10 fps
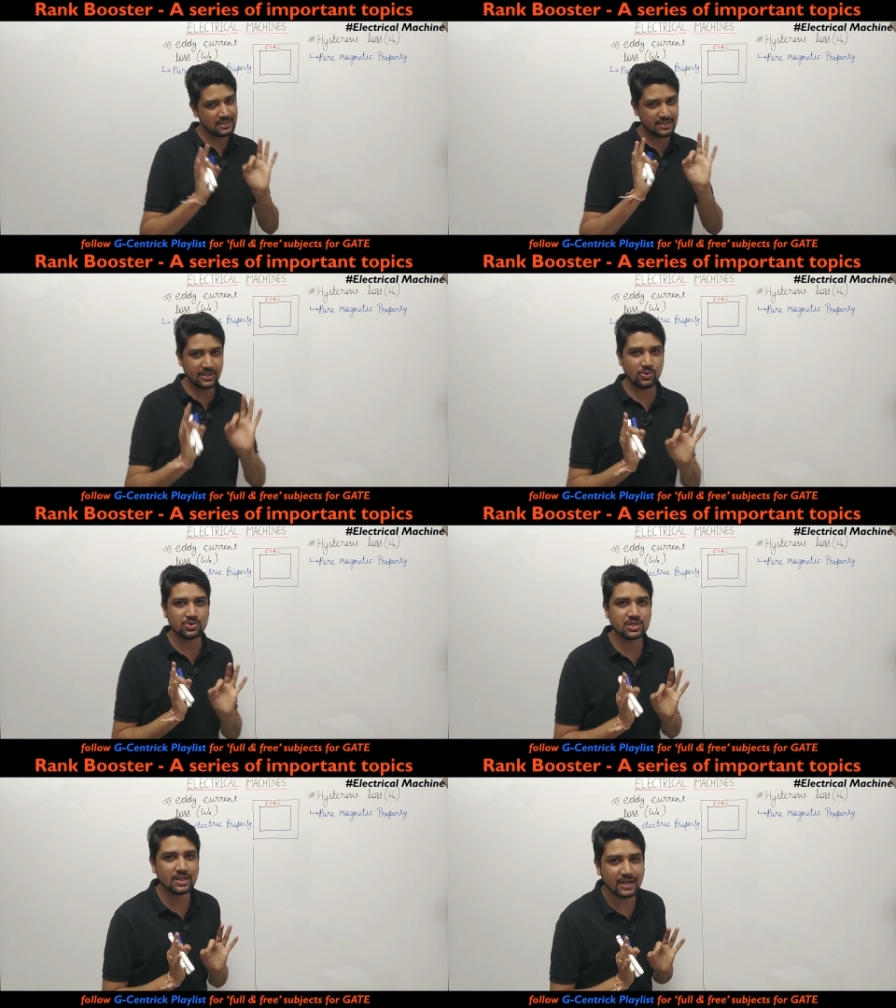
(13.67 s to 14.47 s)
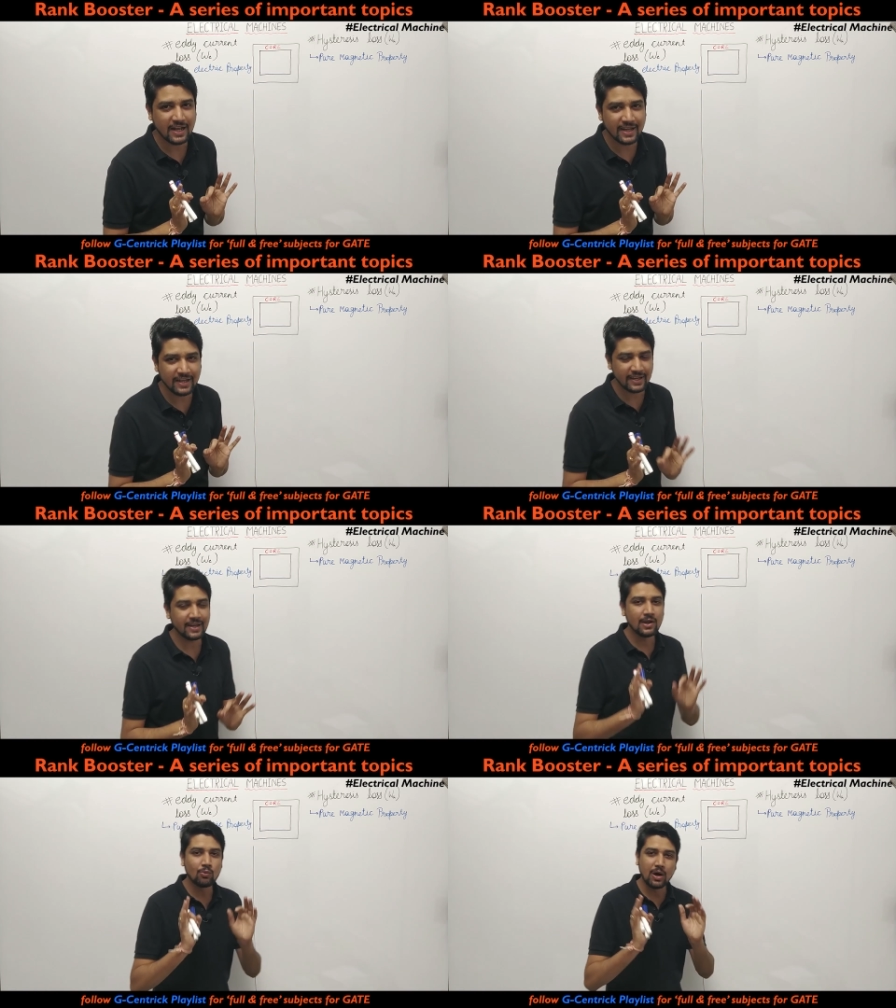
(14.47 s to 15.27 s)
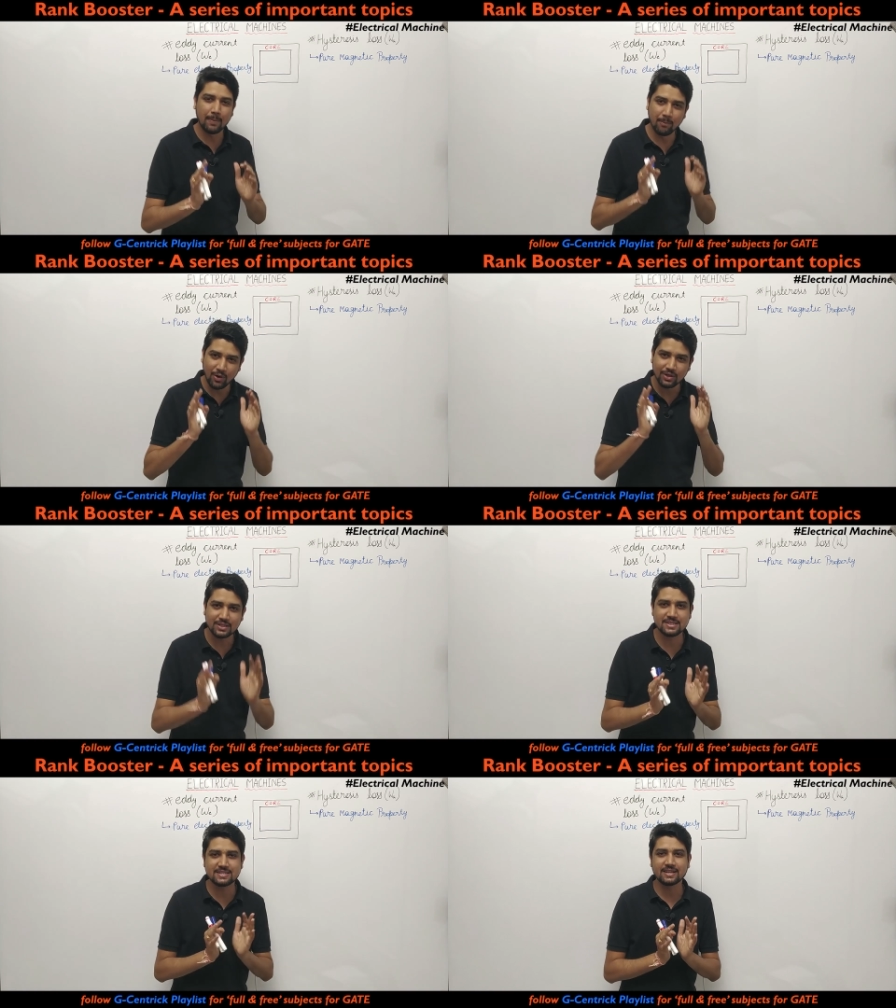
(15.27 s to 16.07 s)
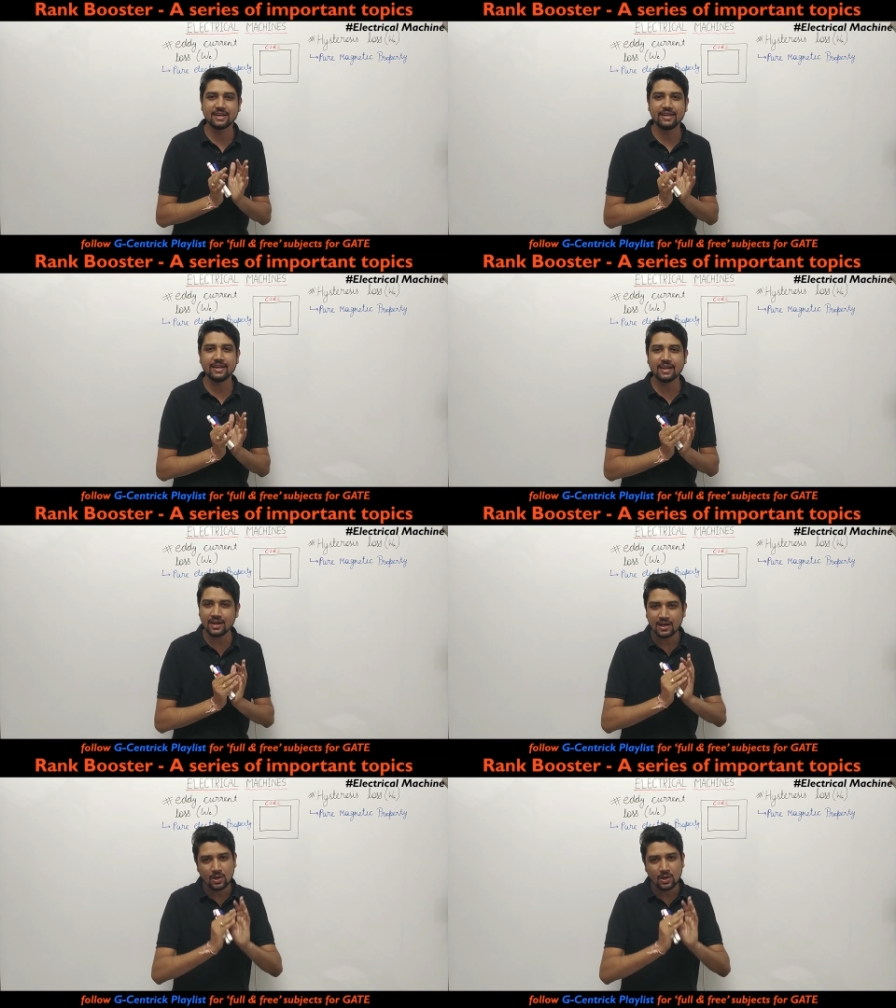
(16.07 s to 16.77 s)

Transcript: जितने क्वेश्चन कराए हैं वो आप बहुत अच्छे से करिएगा